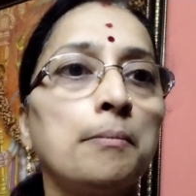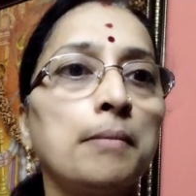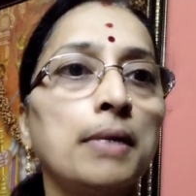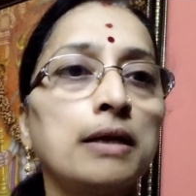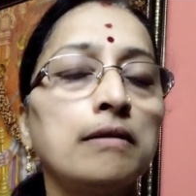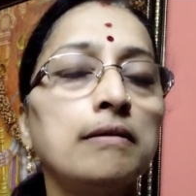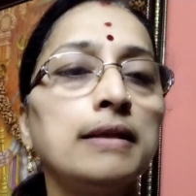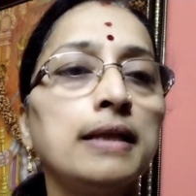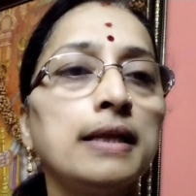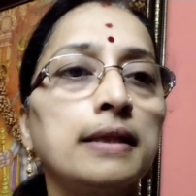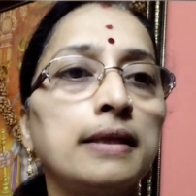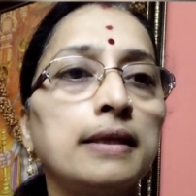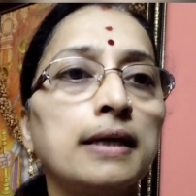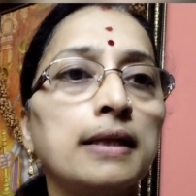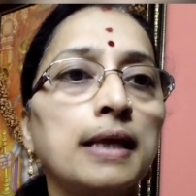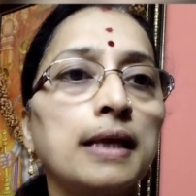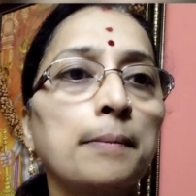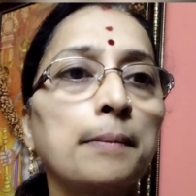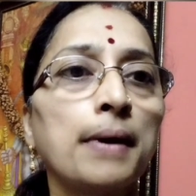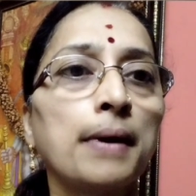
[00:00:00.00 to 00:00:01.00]
మనం నిత్య
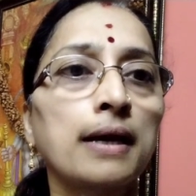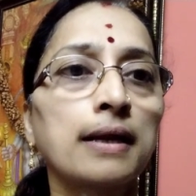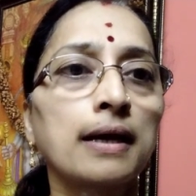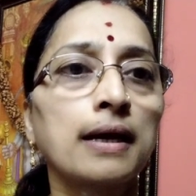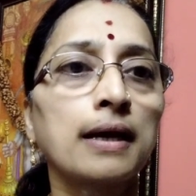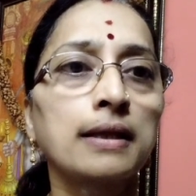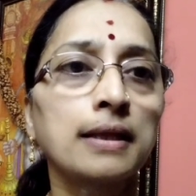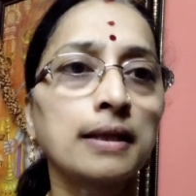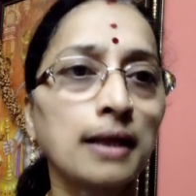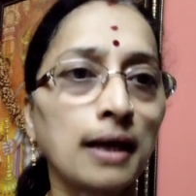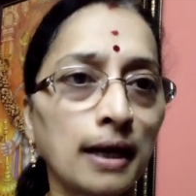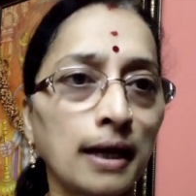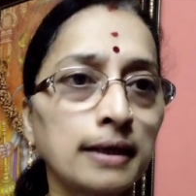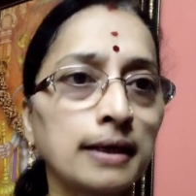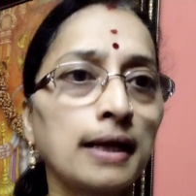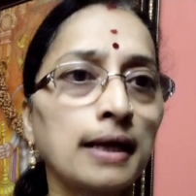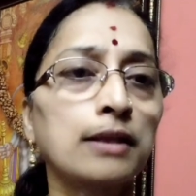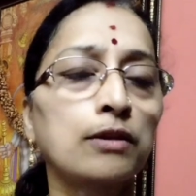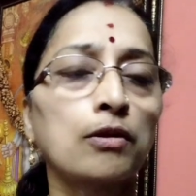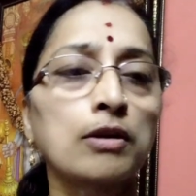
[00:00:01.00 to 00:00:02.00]
దీపారాధన
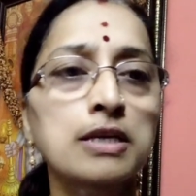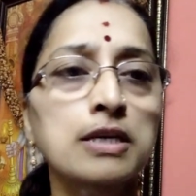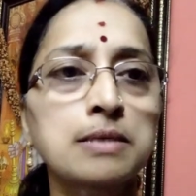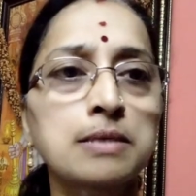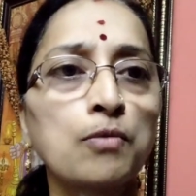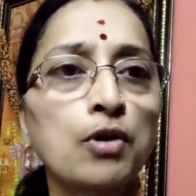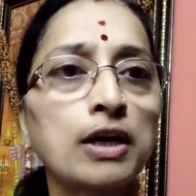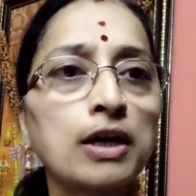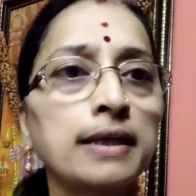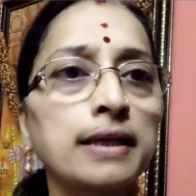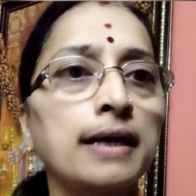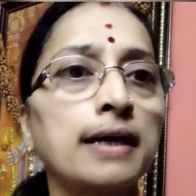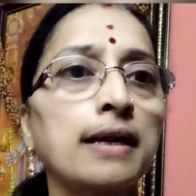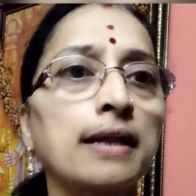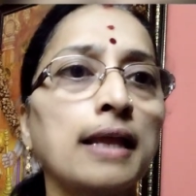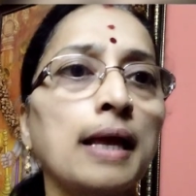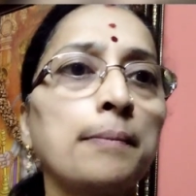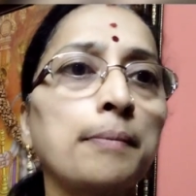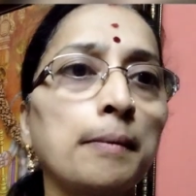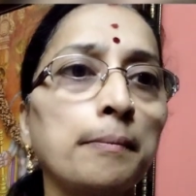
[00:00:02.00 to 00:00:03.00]
అంటే తులసి మొక్క దగ్గర
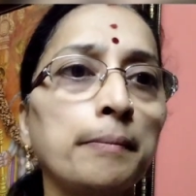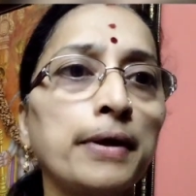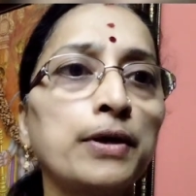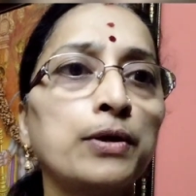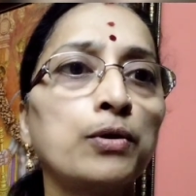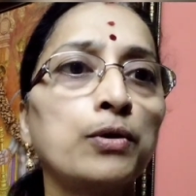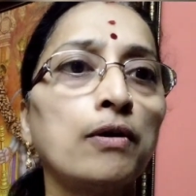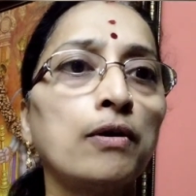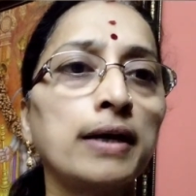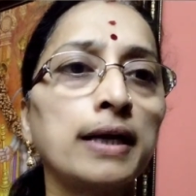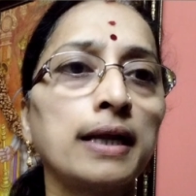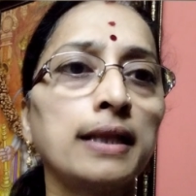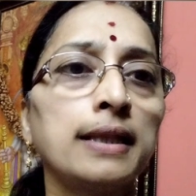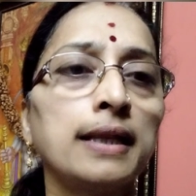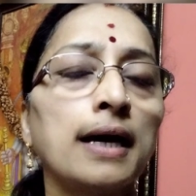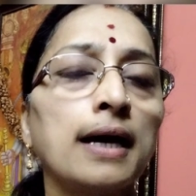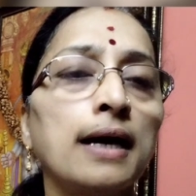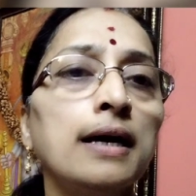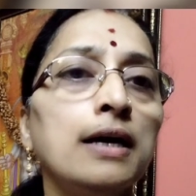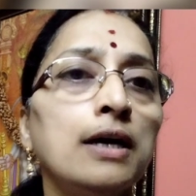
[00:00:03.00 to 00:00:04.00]
దీపం
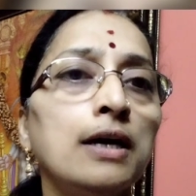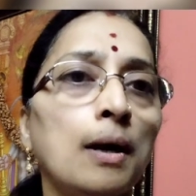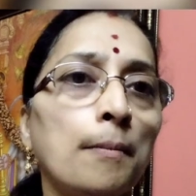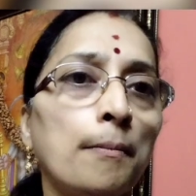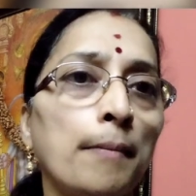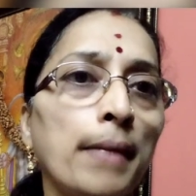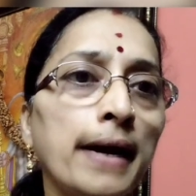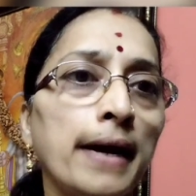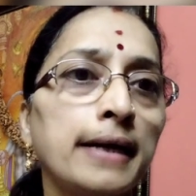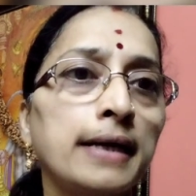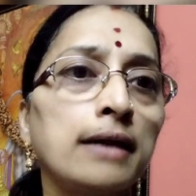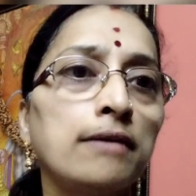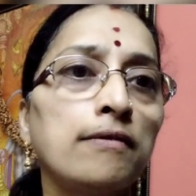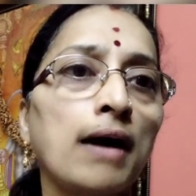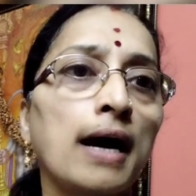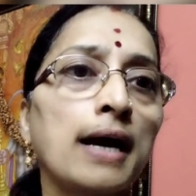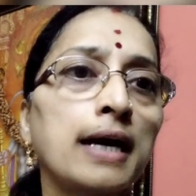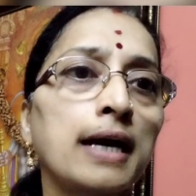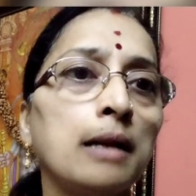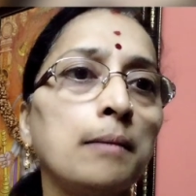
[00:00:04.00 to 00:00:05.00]
పెట్టుకోవాలన్నా బయట
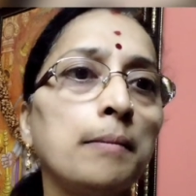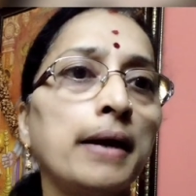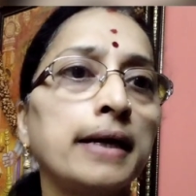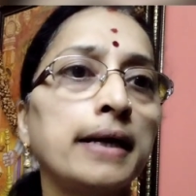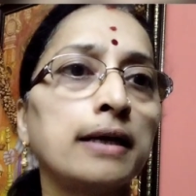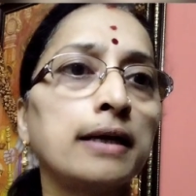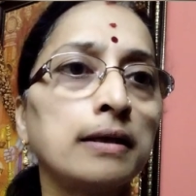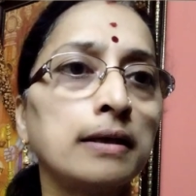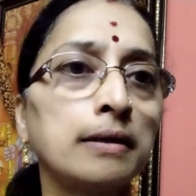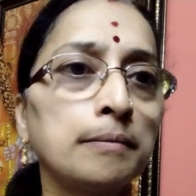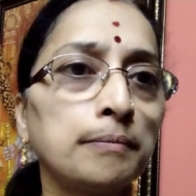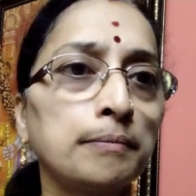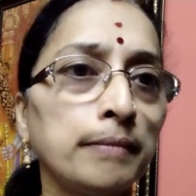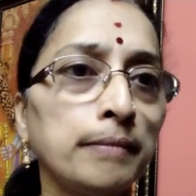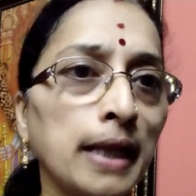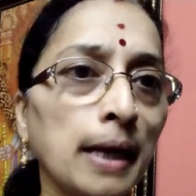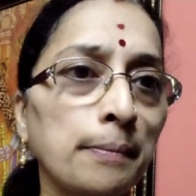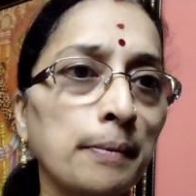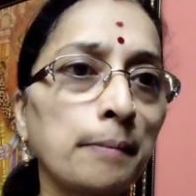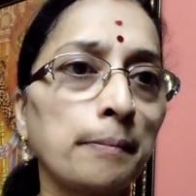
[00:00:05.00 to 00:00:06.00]
వాకిలి బయట
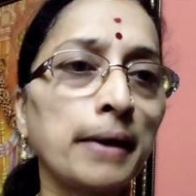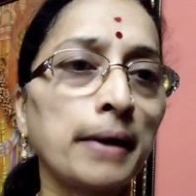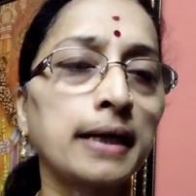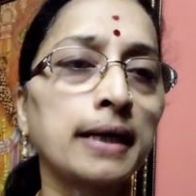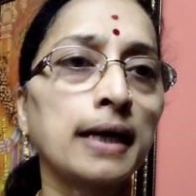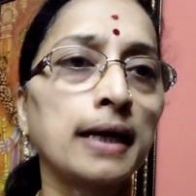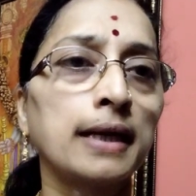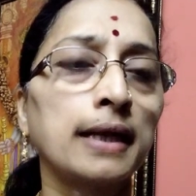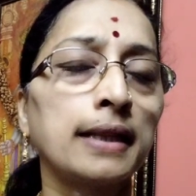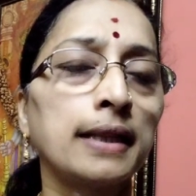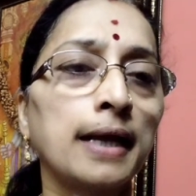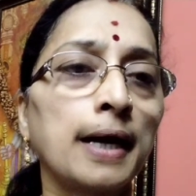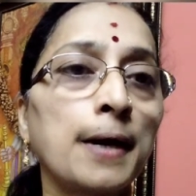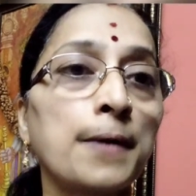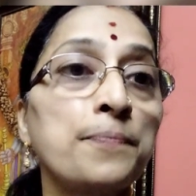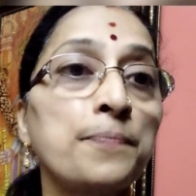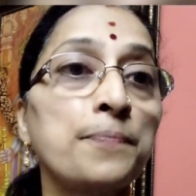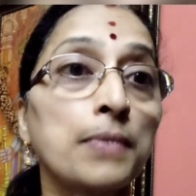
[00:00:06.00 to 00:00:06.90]
దీపం పెట్టాలన్నా